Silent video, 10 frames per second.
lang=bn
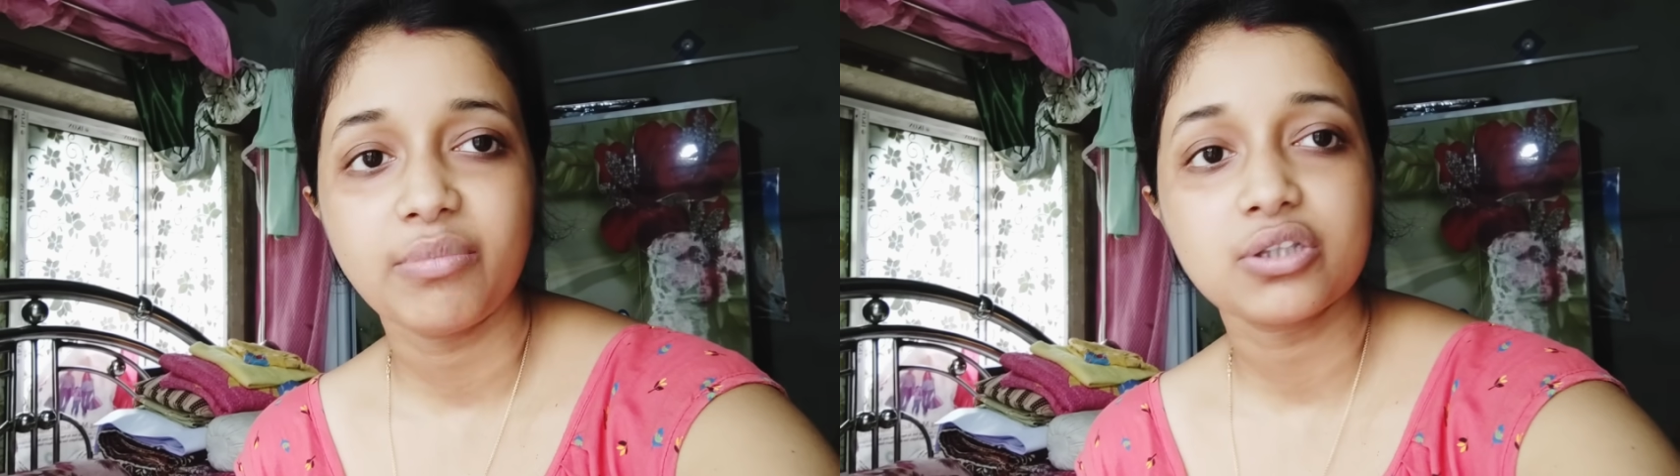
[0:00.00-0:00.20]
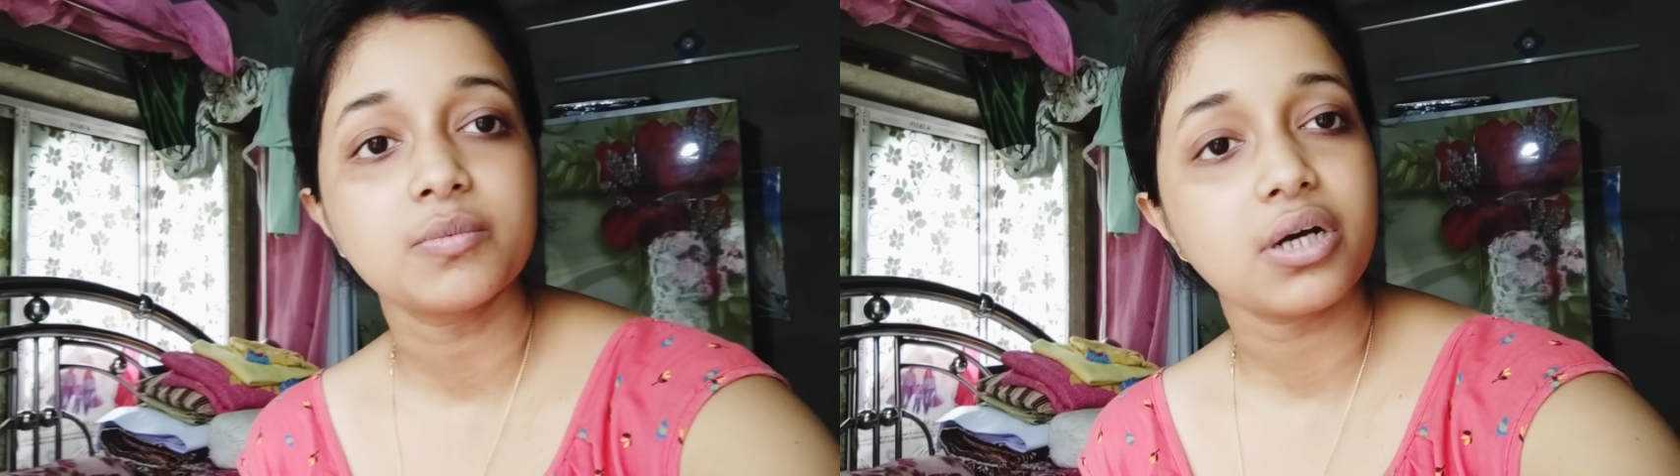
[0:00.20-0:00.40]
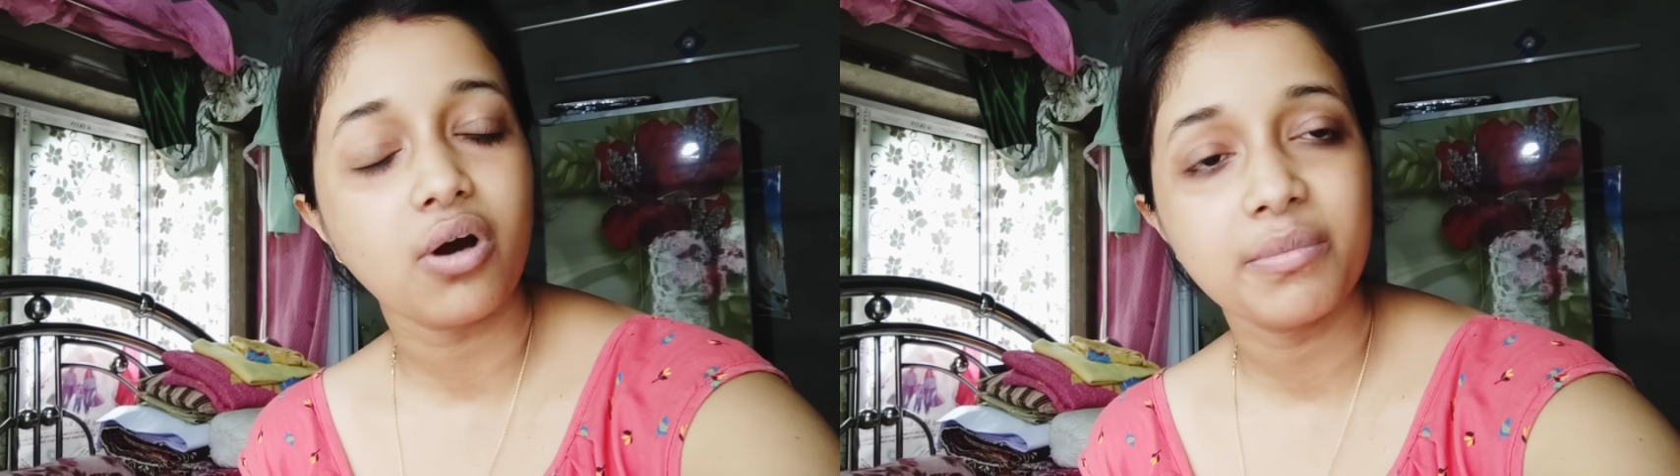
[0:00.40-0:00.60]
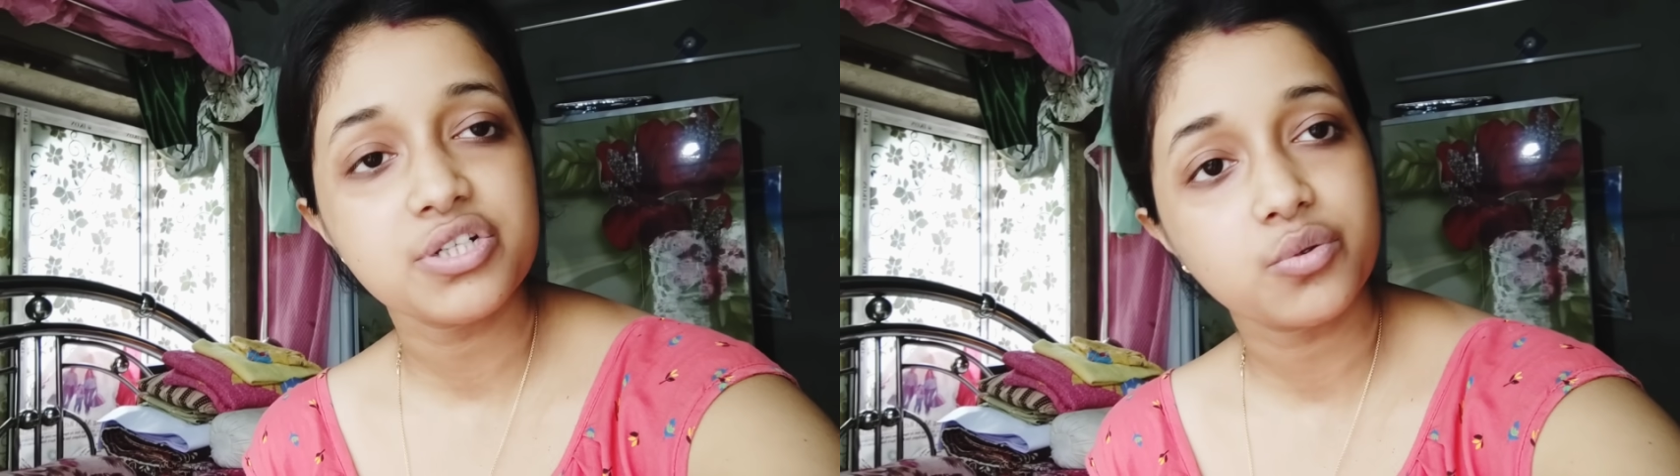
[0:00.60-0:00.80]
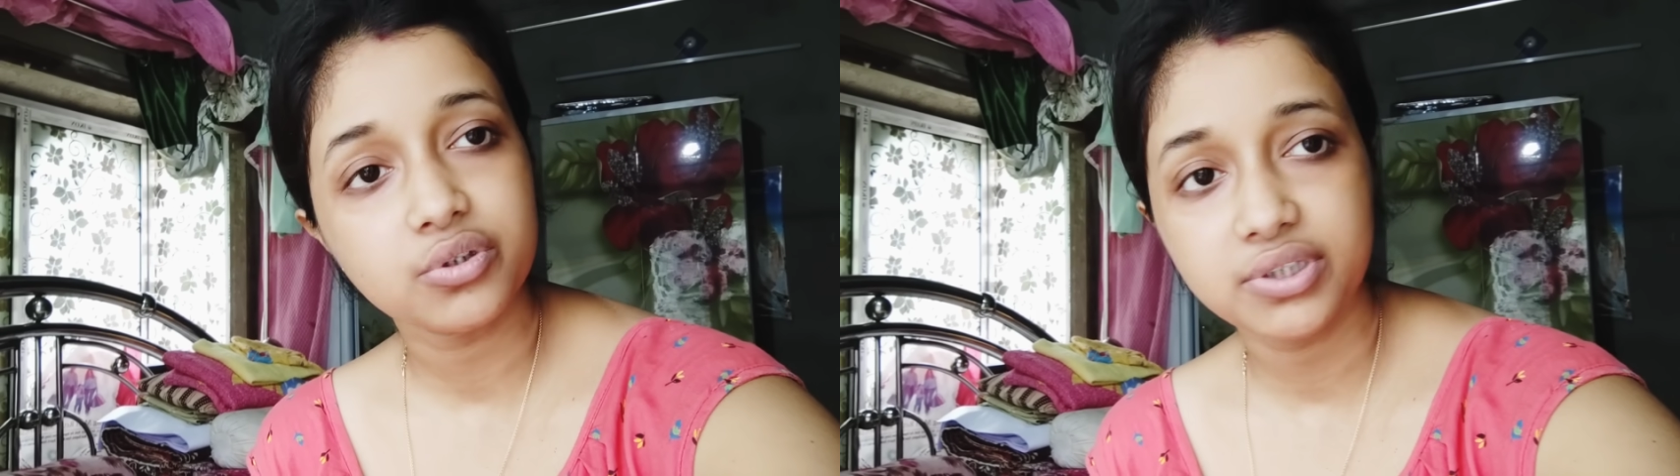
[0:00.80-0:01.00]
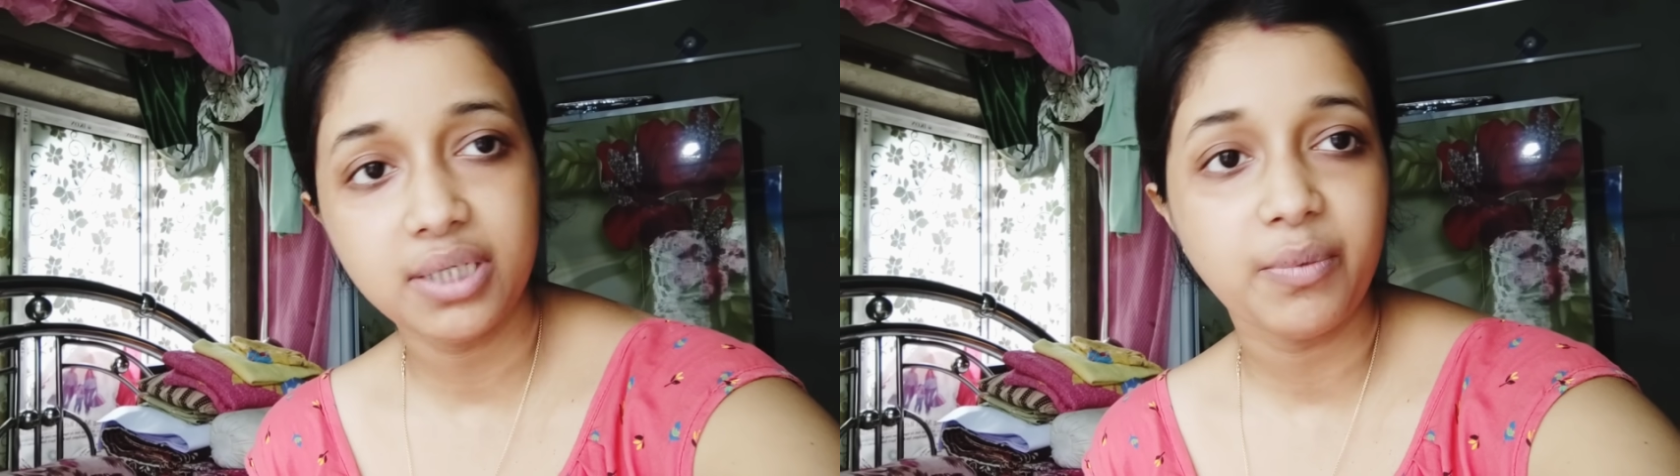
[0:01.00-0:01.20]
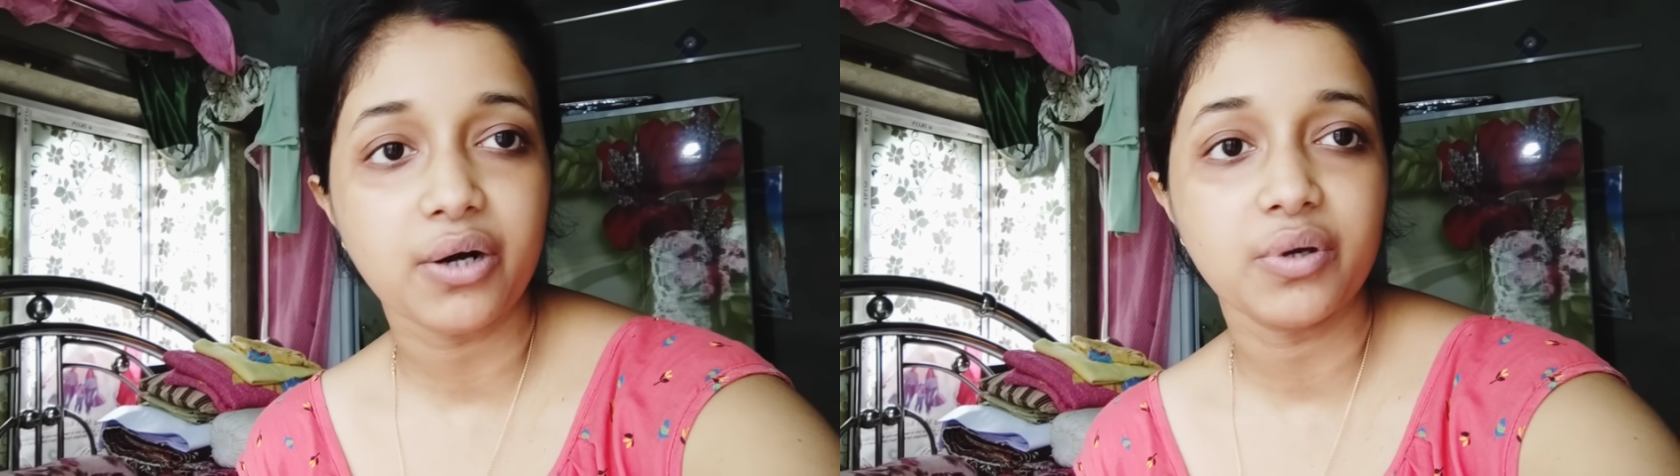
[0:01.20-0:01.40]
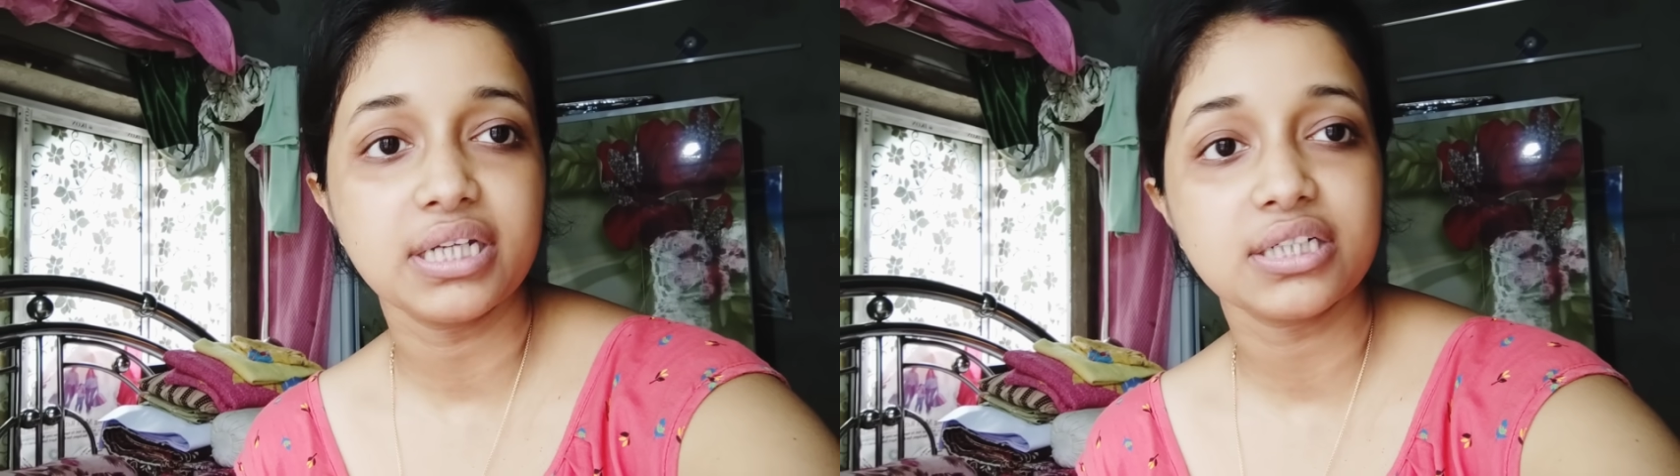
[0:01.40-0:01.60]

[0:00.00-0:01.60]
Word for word: বা তোমরা কমেন্ট করতেই পারো